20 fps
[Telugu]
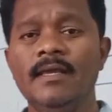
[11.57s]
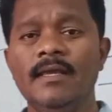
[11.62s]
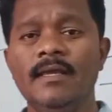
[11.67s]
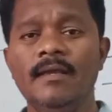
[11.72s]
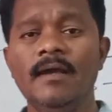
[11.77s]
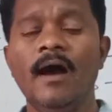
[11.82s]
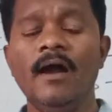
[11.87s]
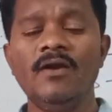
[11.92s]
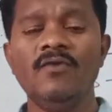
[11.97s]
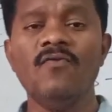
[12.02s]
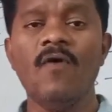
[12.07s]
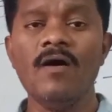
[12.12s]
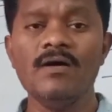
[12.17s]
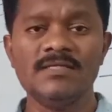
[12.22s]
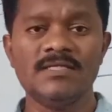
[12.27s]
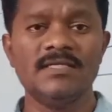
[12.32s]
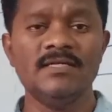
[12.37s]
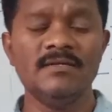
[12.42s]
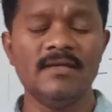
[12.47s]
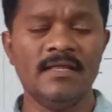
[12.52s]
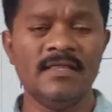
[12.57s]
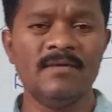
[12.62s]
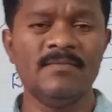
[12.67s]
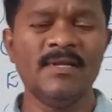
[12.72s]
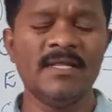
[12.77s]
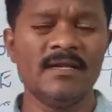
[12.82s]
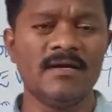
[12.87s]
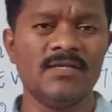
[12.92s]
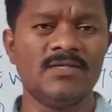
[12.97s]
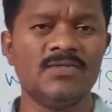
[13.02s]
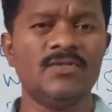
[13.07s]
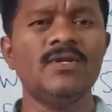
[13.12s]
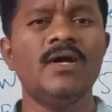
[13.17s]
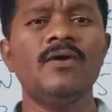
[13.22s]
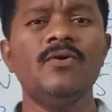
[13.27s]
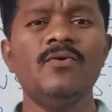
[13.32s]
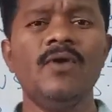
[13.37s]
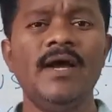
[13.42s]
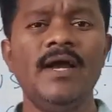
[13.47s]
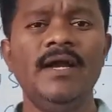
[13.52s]
ఈ అడ్వాన్స్డ్ ఎంతమంది
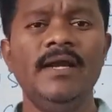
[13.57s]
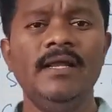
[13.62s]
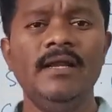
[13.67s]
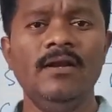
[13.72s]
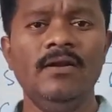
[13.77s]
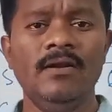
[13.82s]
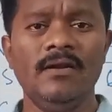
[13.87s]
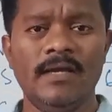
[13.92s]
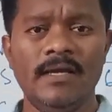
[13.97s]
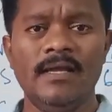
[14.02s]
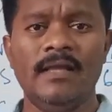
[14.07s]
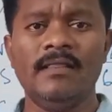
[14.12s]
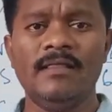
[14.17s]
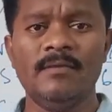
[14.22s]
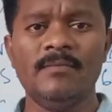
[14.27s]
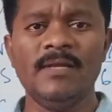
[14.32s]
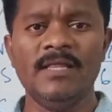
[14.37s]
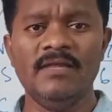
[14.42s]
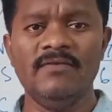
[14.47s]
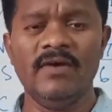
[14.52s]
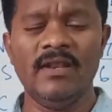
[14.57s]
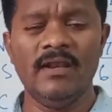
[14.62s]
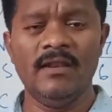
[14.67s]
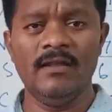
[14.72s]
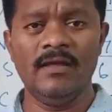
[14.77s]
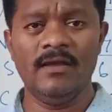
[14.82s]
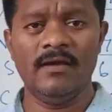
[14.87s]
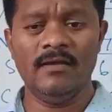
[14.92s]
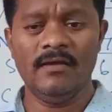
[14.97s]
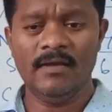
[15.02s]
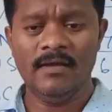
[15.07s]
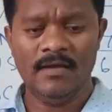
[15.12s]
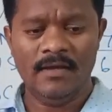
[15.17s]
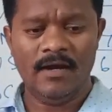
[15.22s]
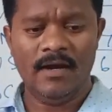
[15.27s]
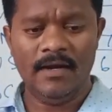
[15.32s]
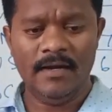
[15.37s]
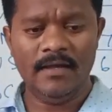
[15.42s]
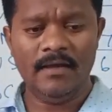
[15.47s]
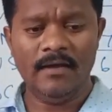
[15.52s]
రాస్తున్నారు ఐఐటీలకి ఎంతమంది వెళ్ళే
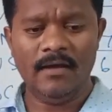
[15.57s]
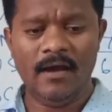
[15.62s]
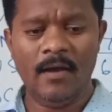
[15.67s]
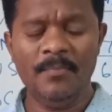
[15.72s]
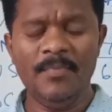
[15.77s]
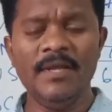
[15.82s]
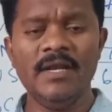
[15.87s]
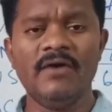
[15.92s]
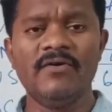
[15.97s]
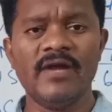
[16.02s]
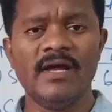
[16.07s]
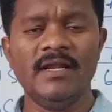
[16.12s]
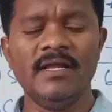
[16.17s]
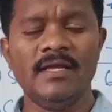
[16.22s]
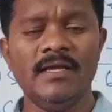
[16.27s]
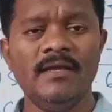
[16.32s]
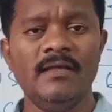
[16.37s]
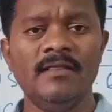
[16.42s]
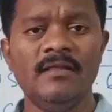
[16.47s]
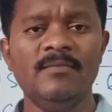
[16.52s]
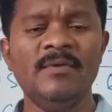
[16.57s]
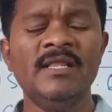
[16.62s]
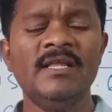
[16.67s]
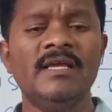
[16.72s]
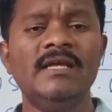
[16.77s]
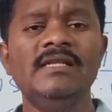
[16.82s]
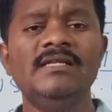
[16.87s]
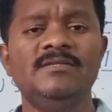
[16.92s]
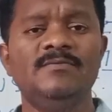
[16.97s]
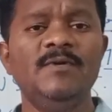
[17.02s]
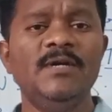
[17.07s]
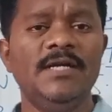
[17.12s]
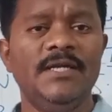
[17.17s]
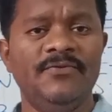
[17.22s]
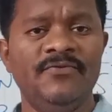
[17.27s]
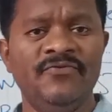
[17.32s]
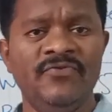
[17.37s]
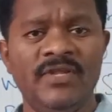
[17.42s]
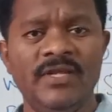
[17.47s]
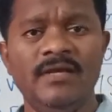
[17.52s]
అంటే అప్పీర్ అవ్వడానికి ఎంతమందికి
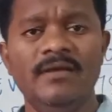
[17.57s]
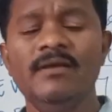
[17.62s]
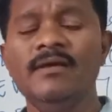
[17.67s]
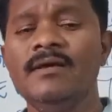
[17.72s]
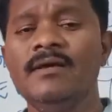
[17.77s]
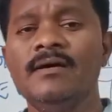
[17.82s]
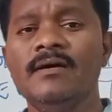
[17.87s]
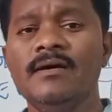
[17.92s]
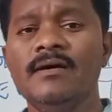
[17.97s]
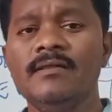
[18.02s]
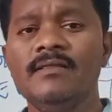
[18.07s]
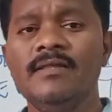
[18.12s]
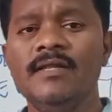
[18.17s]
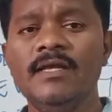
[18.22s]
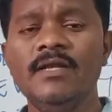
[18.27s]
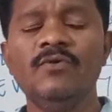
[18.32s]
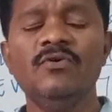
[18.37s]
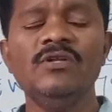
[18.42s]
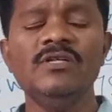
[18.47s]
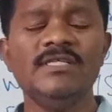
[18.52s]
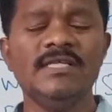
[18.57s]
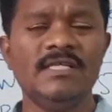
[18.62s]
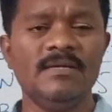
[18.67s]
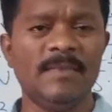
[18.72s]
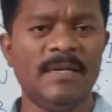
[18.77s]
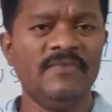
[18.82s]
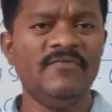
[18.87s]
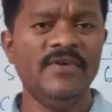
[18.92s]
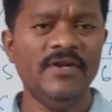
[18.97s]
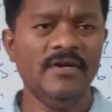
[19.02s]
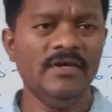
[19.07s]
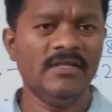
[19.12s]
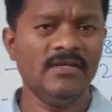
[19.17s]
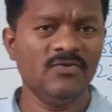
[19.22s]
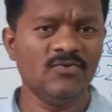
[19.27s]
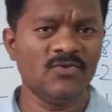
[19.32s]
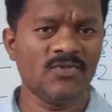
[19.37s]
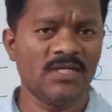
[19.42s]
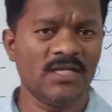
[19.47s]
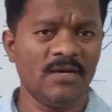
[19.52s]
ఎలిజిబిలిటీ ఉంది దీని గురించి అయితే మనం వీడియో అయితే
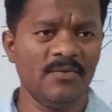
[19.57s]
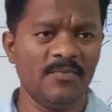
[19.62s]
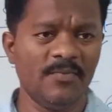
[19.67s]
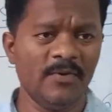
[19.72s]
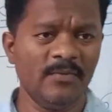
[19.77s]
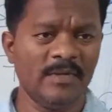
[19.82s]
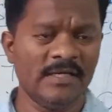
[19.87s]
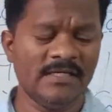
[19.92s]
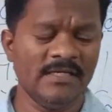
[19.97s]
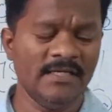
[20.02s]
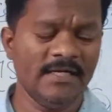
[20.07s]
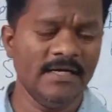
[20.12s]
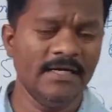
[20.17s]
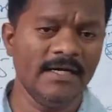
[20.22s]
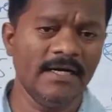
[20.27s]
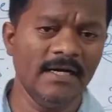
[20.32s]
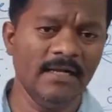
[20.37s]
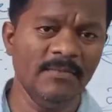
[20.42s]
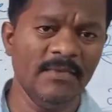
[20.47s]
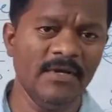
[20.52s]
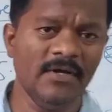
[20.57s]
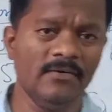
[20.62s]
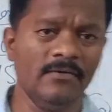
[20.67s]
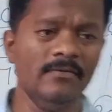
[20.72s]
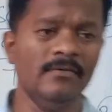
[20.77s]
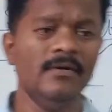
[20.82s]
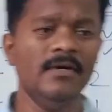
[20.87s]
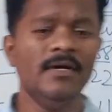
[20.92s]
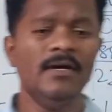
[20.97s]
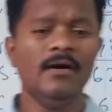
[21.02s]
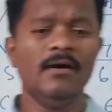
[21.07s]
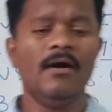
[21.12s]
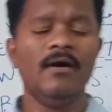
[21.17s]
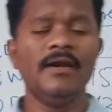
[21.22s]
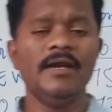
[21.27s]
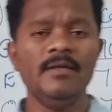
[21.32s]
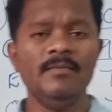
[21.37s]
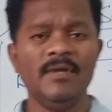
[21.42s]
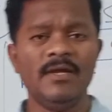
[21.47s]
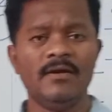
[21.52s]
చూస్తున్నాం ఇప్పుడు ప్రజెంట్ ఏంటంటే మీకు
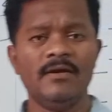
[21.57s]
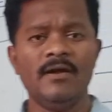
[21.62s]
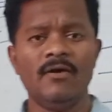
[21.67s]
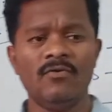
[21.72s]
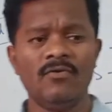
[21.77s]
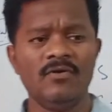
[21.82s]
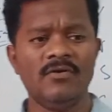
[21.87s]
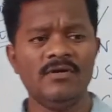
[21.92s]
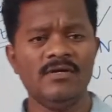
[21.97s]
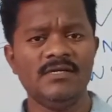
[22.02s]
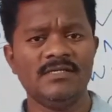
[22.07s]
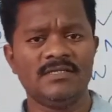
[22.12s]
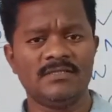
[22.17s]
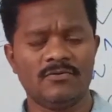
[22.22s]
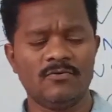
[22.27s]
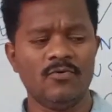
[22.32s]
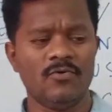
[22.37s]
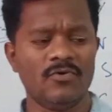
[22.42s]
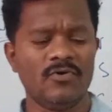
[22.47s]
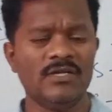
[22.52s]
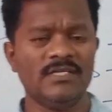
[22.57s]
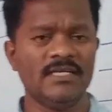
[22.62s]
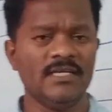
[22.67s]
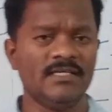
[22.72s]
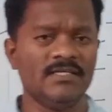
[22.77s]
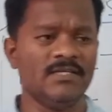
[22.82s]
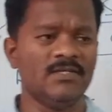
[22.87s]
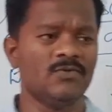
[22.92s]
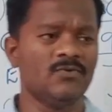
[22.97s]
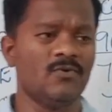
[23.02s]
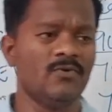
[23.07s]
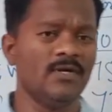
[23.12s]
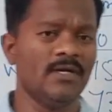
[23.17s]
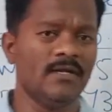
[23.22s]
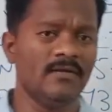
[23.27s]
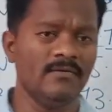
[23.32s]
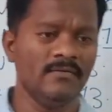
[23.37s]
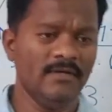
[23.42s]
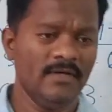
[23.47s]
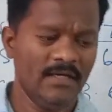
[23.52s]
ఆల్రెడీ మీరు డౌన్లోడెడ్ స్కోర్ కూడా చెక్
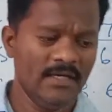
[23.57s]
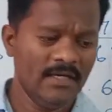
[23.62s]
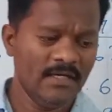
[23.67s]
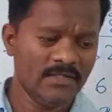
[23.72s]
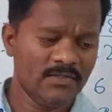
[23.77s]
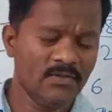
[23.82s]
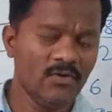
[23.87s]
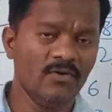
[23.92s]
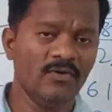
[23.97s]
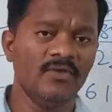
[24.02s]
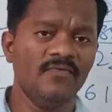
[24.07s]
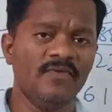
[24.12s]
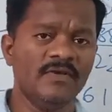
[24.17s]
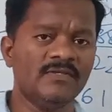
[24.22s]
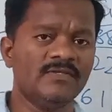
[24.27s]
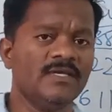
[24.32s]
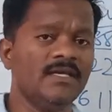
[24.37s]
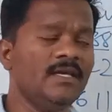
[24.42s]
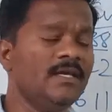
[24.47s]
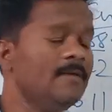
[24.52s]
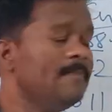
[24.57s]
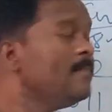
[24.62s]
చేసుకుంటారు సో ఇఫ్ ఎస్